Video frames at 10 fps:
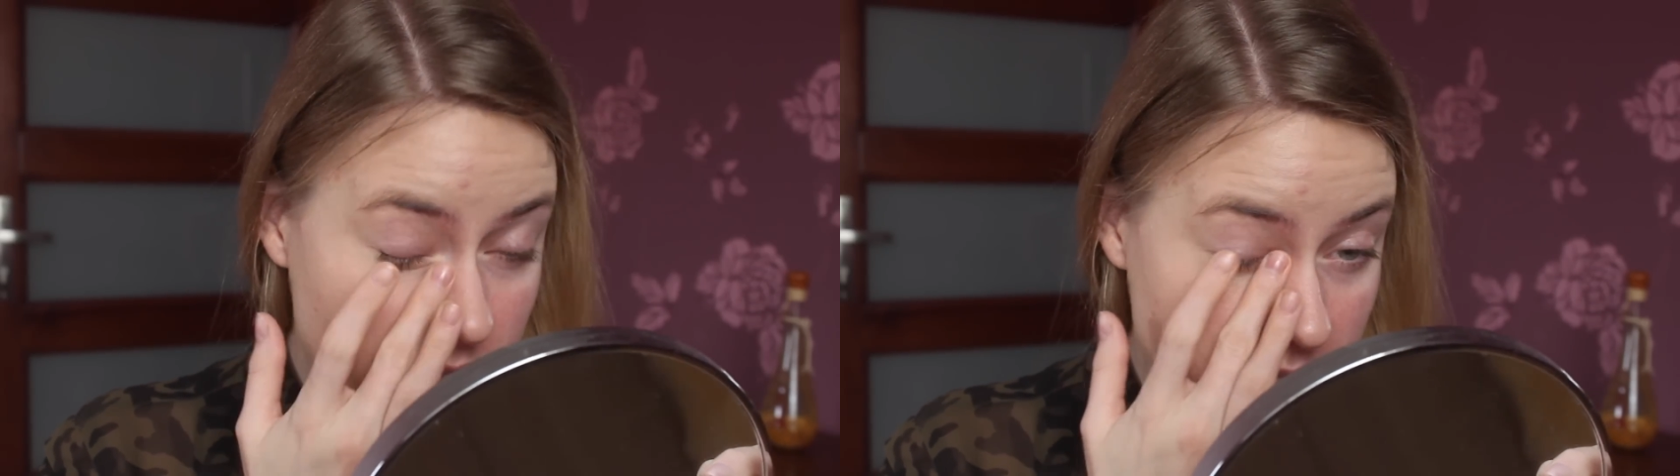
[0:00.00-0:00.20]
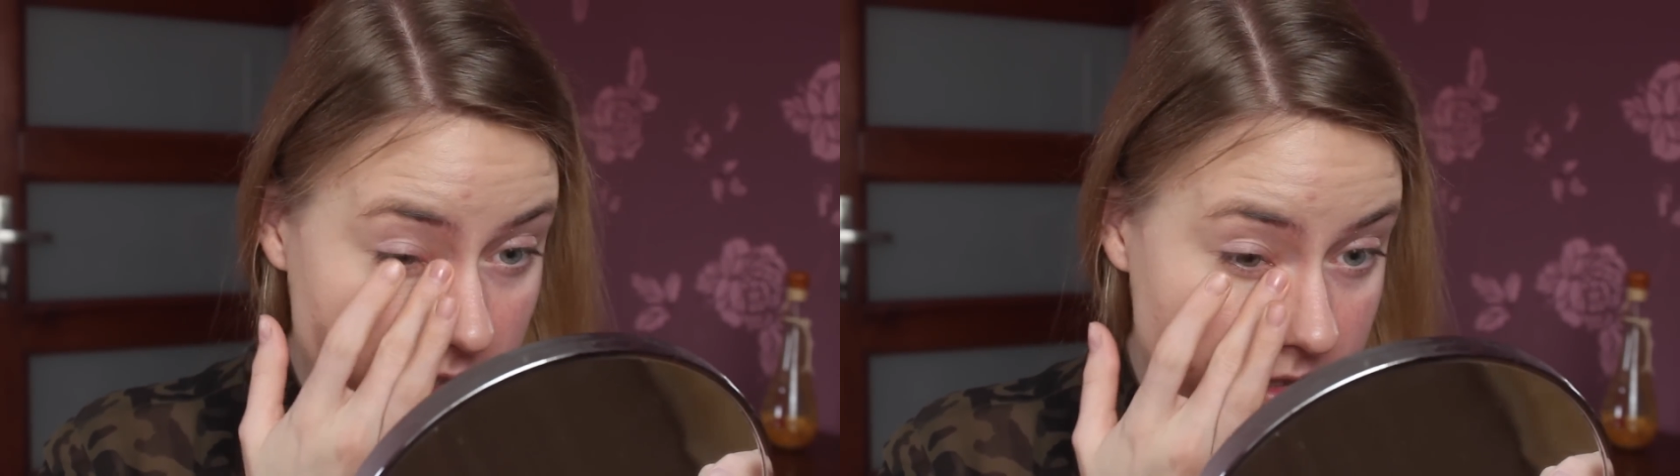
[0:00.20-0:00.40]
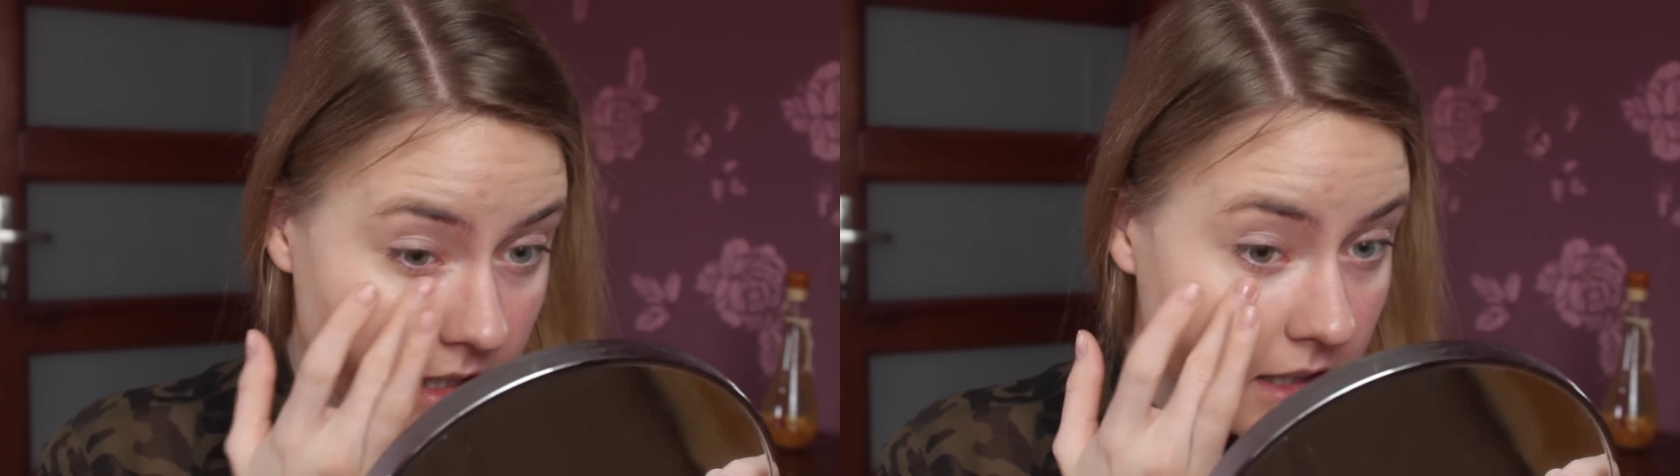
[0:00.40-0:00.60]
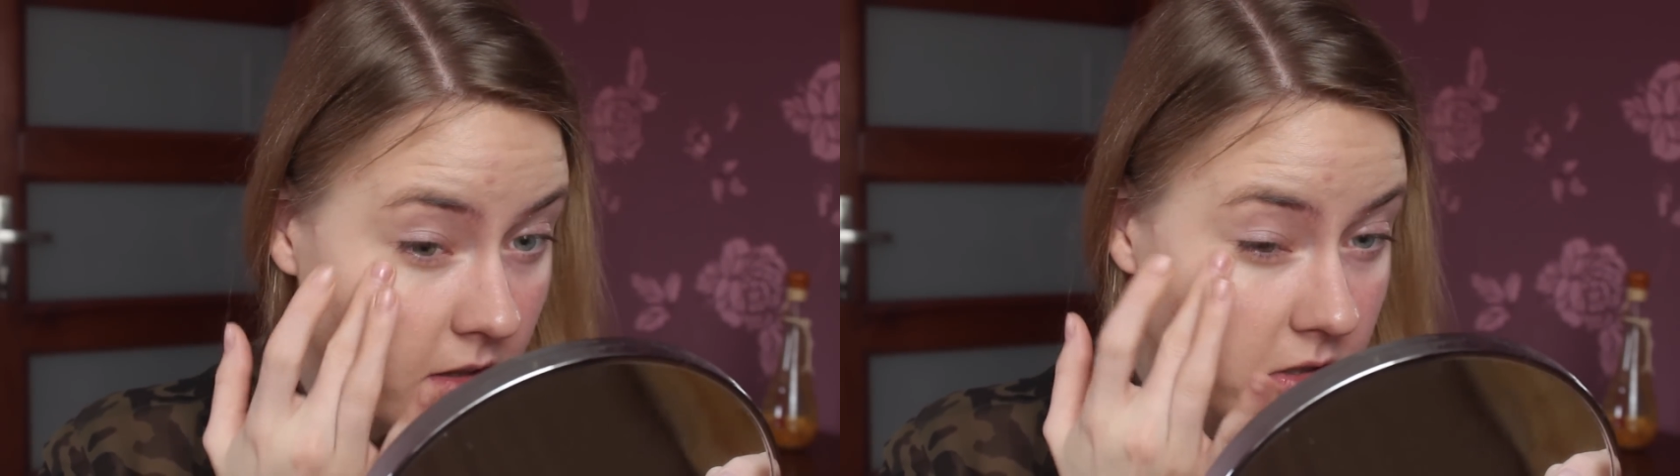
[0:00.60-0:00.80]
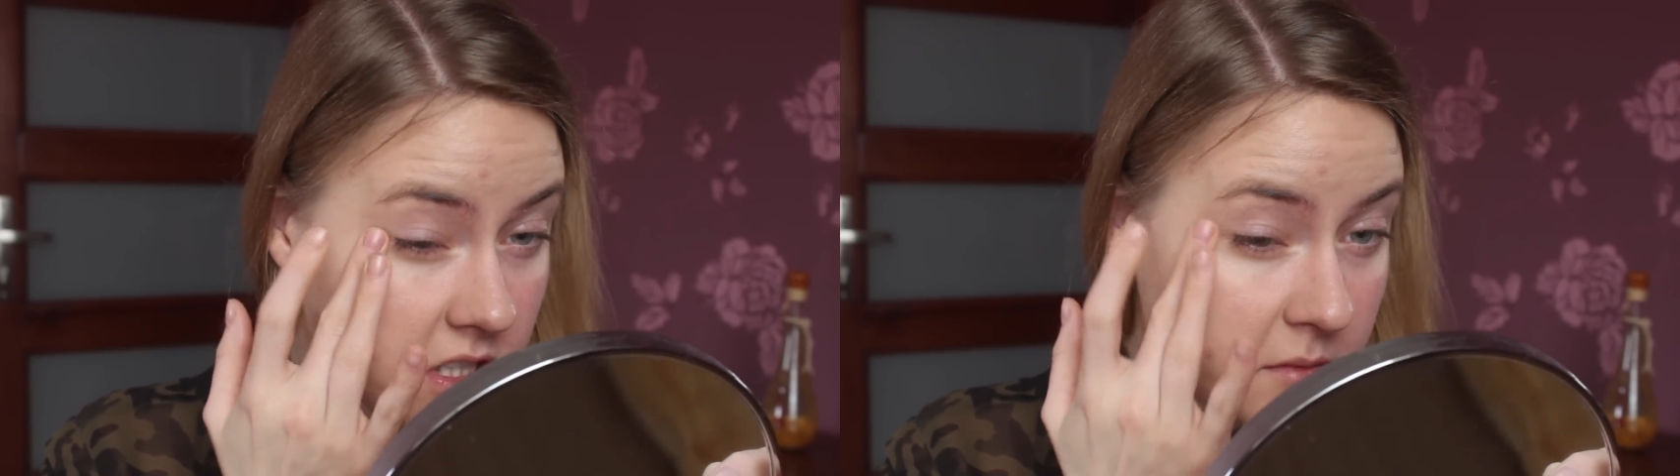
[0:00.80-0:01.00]
sińca,
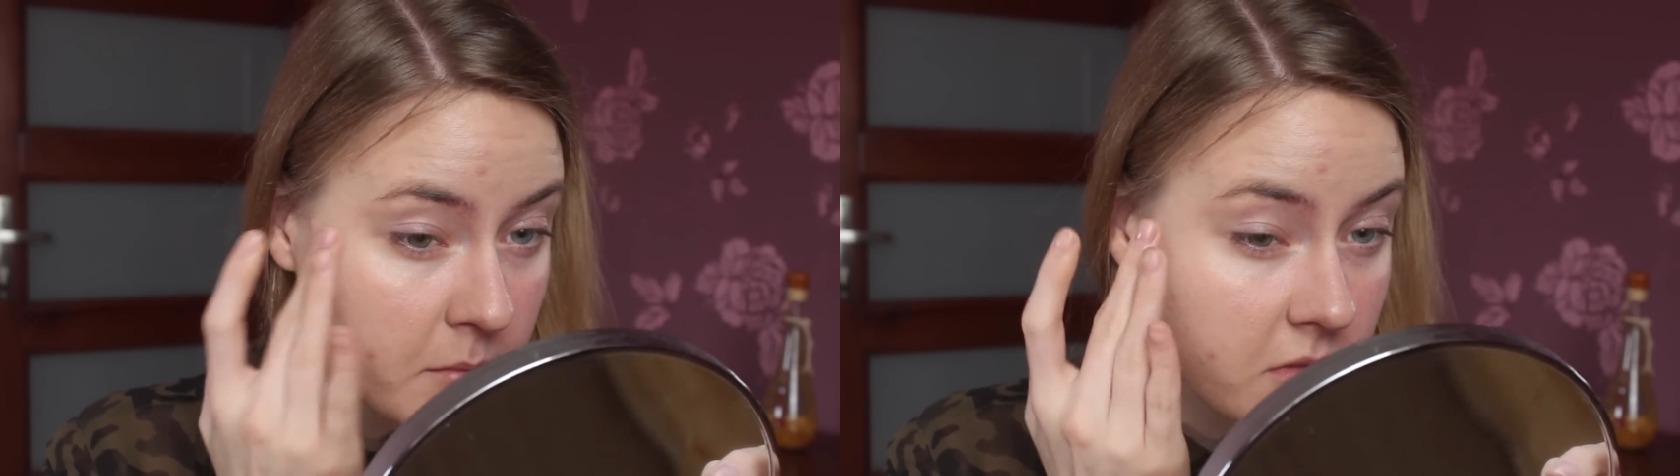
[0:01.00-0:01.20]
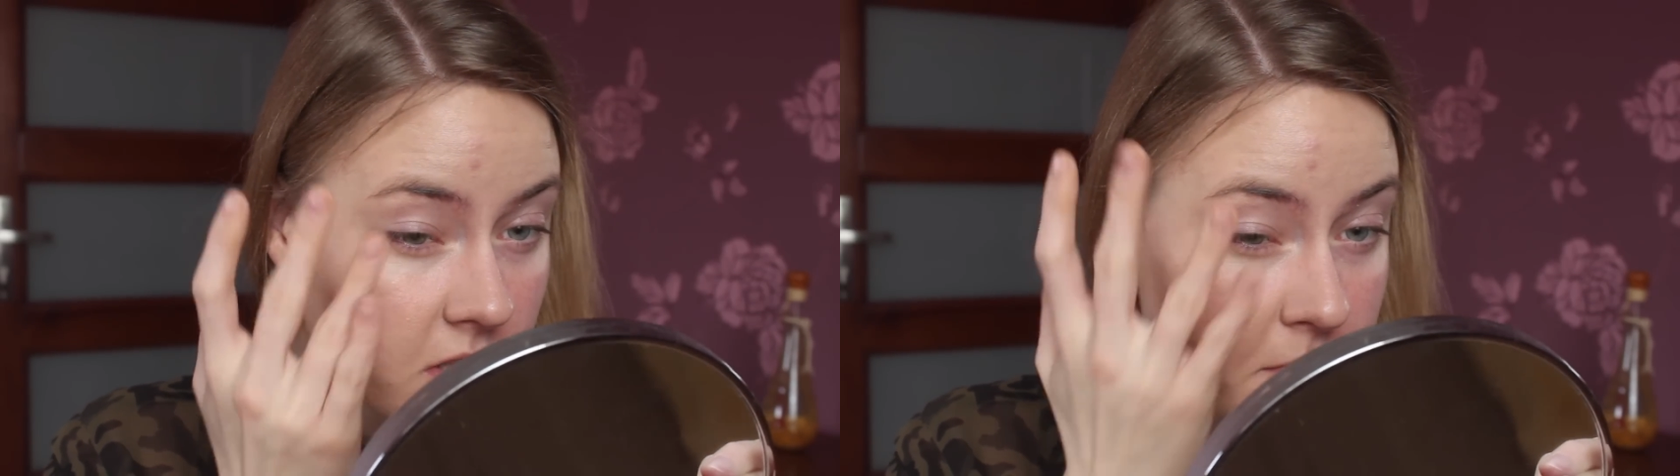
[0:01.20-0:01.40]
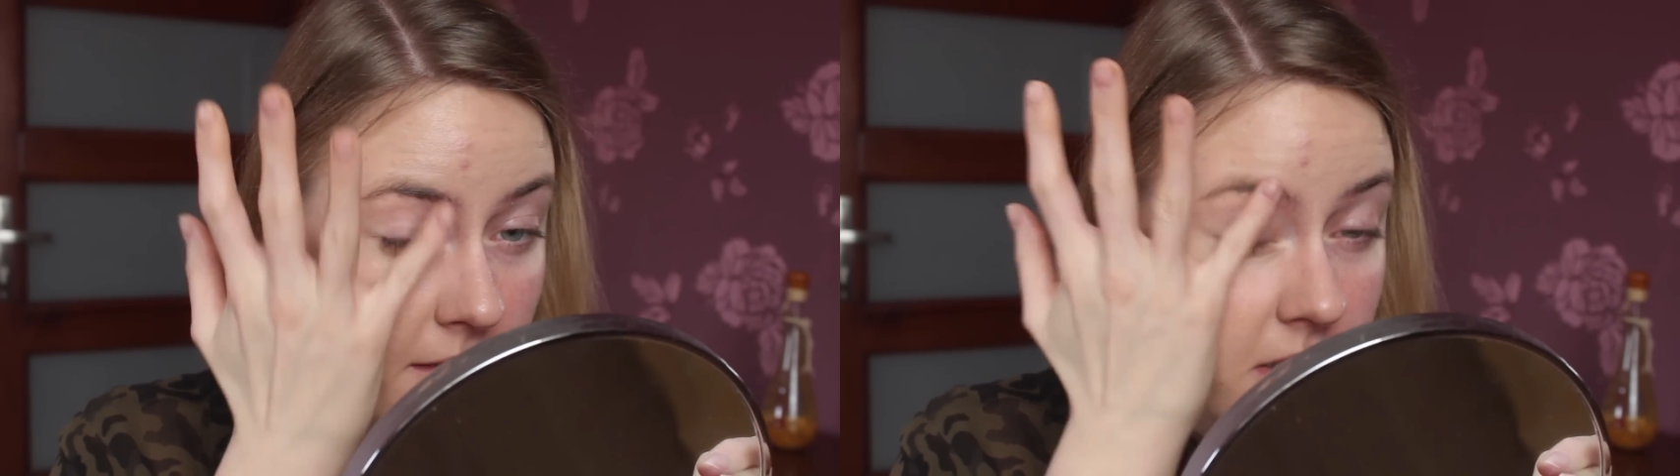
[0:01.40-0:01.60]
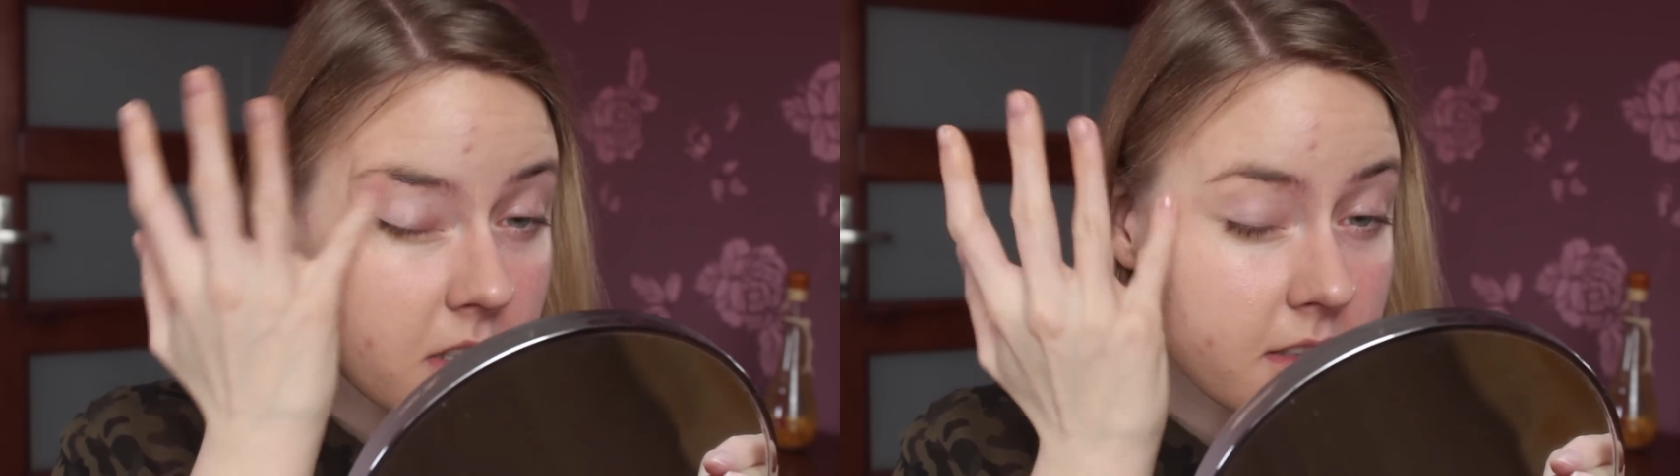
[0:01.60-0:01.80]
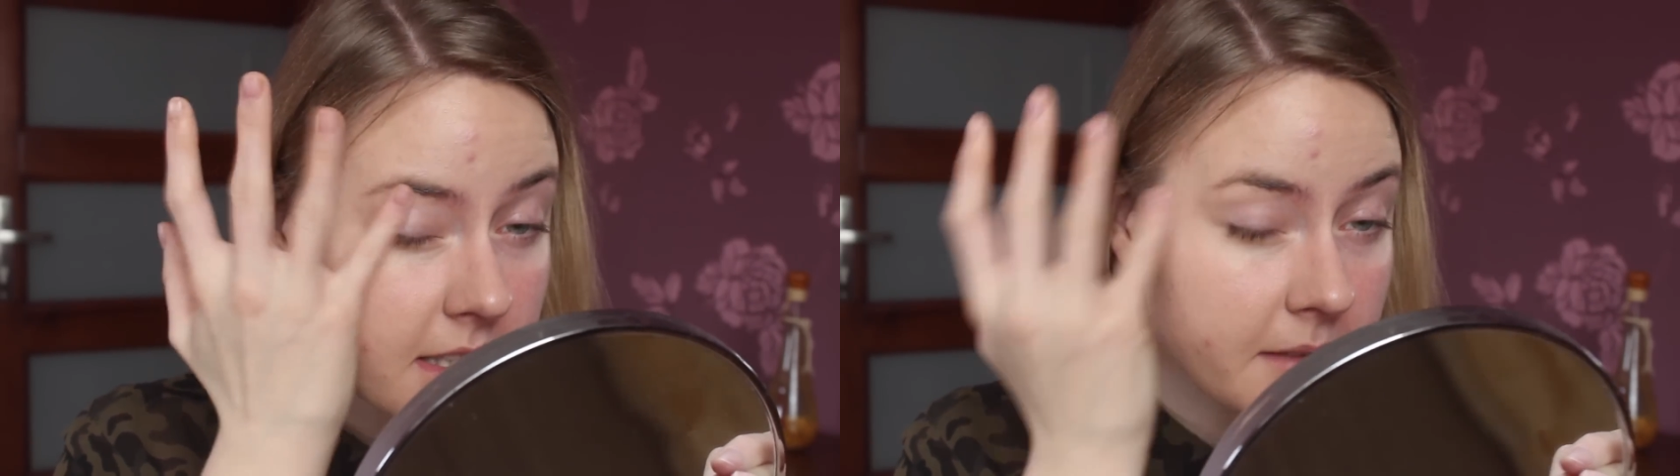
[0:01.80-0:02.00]
chociaż ja mam dosyć małe
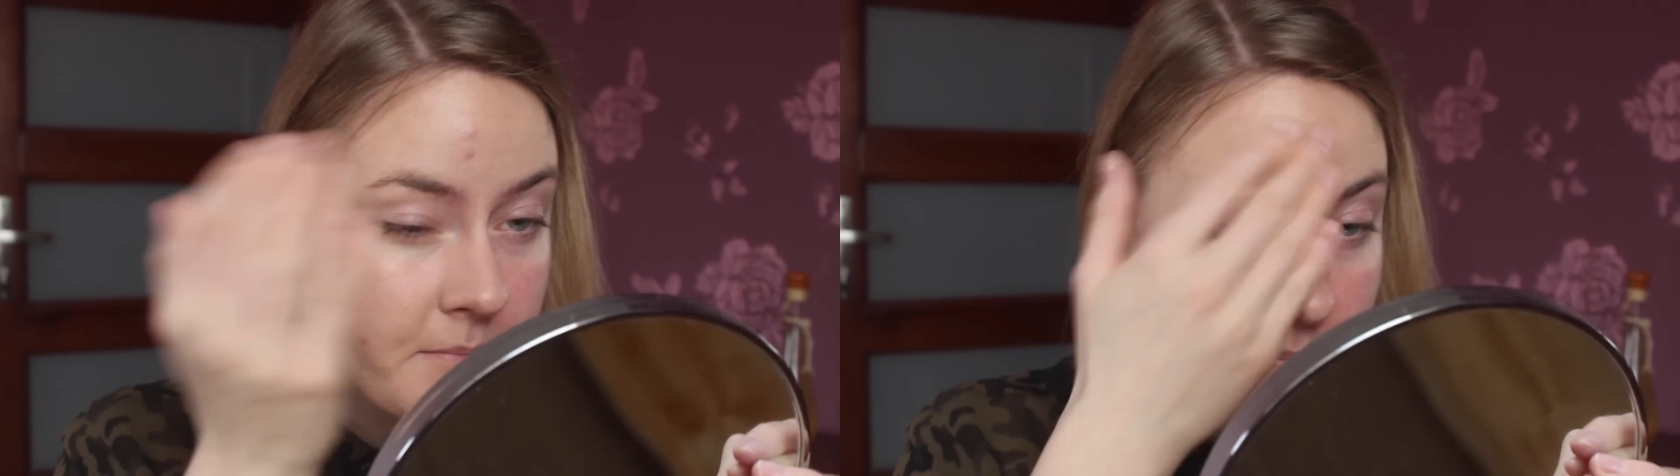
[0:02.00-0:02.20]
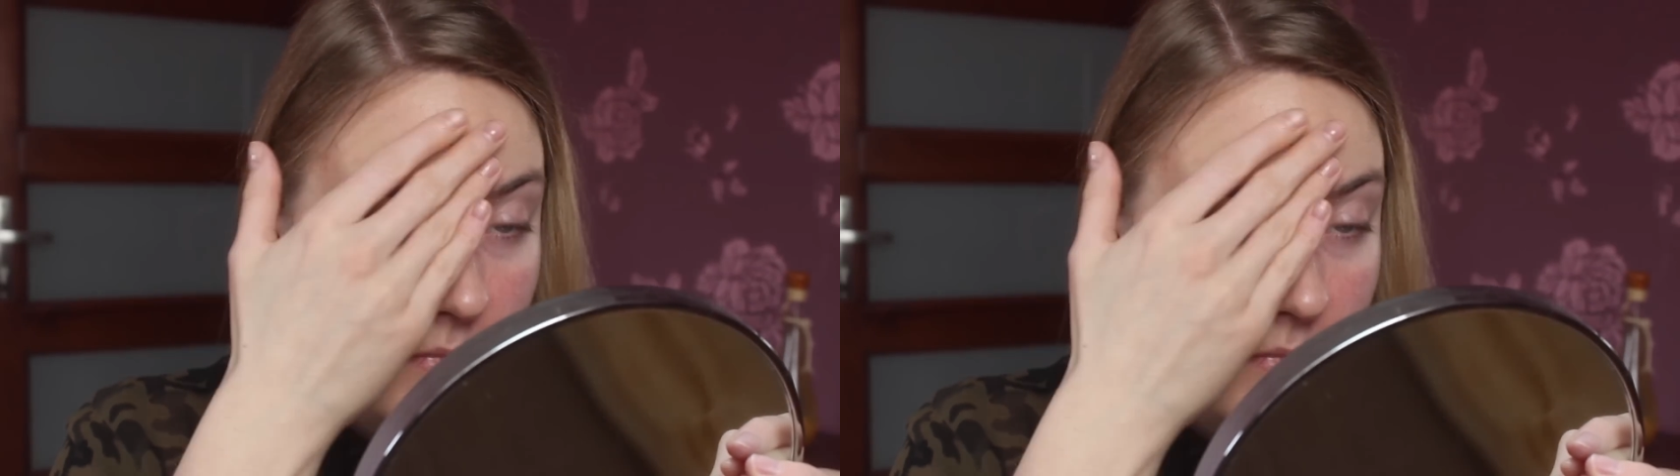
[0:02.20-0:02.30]
sińce.